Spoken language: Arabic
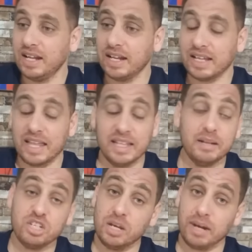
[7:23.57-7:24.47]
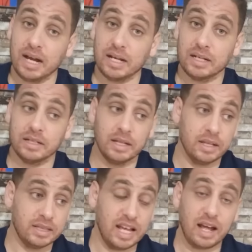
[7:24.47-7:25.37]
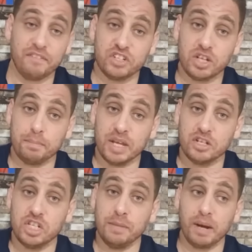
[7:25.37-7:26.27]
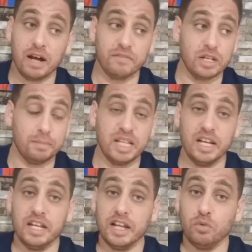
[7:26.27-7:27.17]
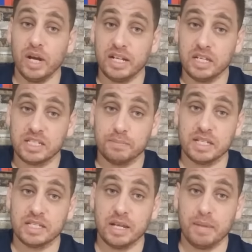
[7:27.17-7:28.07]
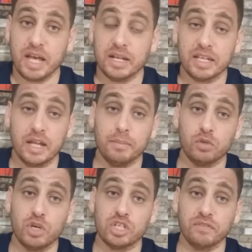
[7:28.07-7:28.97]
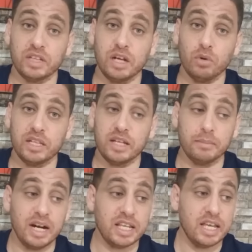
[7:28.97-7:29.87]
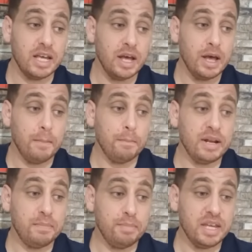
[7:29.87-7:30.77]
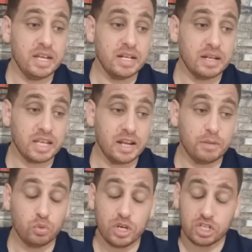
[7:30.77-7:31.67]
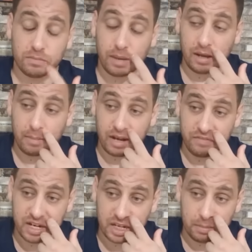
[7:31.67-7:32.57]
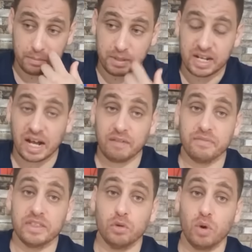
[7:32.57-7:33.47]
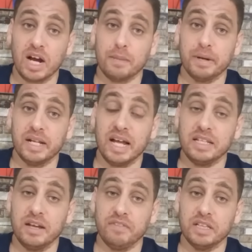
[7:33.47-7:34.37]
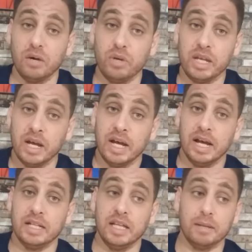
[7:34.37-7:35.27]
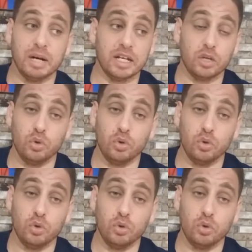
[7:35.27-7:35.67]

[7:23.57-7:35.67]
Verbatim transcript: كان نمشي معاك تلعب في شيب افضل بدليل انه انيس بن سليمان كان متواجد في الدوري الدنماركي من بين كان متواجد مع فريق من بين افضل واكبر الانديه في الدوري الدنماركي